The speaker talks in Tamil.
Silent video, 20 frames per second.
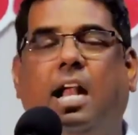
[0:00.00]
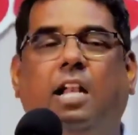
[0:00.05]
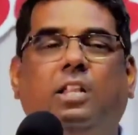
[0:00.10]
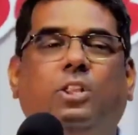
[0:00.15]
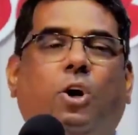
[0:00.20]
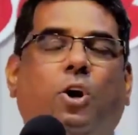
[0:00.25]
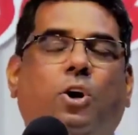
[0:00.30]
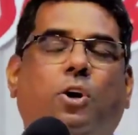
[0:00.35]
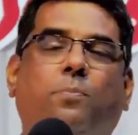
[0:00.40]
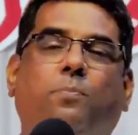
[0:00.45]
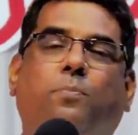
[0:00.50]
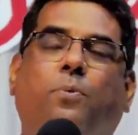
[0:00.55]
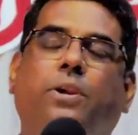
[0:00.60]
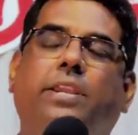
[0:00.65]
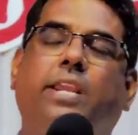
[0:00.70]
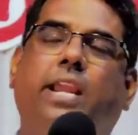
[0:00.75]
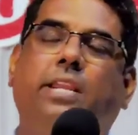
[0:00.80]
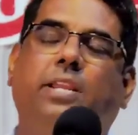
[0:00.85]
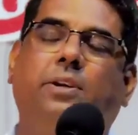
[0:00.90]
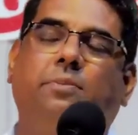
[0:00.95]
நாள்தோறும்
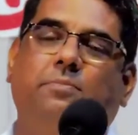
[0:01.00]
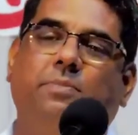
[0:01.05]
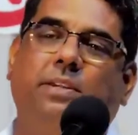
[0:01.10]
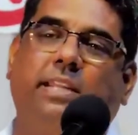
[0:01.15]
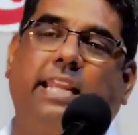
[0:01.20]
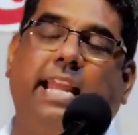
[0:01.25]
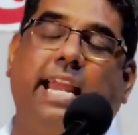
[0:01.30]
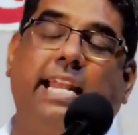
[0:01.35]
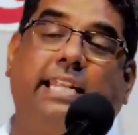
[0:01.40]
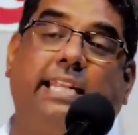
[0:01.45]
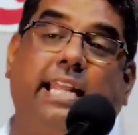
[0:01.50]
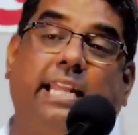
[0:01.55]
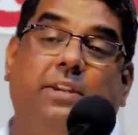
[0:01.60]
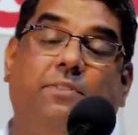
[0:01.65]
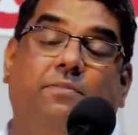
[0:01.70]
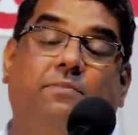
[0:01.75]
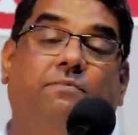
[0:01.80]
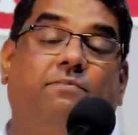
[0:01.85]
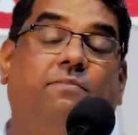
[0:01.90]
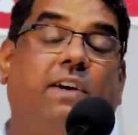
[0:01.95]
பொய்யையும்
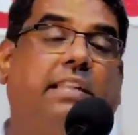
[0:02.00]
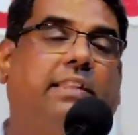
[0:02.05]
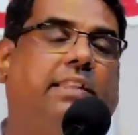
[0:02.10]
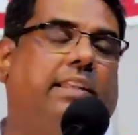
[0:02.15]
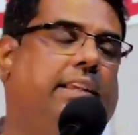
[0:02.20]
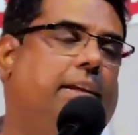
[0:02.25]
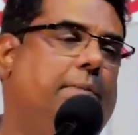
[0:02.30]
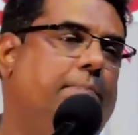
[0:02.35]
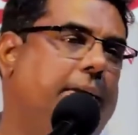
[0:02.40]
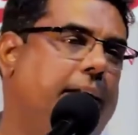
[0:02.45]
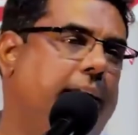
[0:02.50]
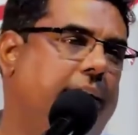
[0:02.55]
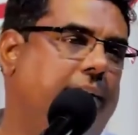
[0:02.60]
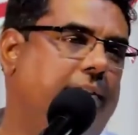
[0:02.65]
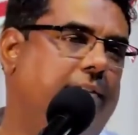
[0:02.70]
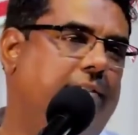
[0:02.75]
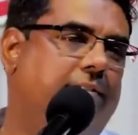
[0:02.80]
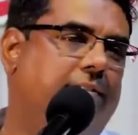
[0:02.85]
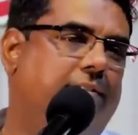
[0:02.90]
கேட்டையும் வர்த்திக்க பண்ணி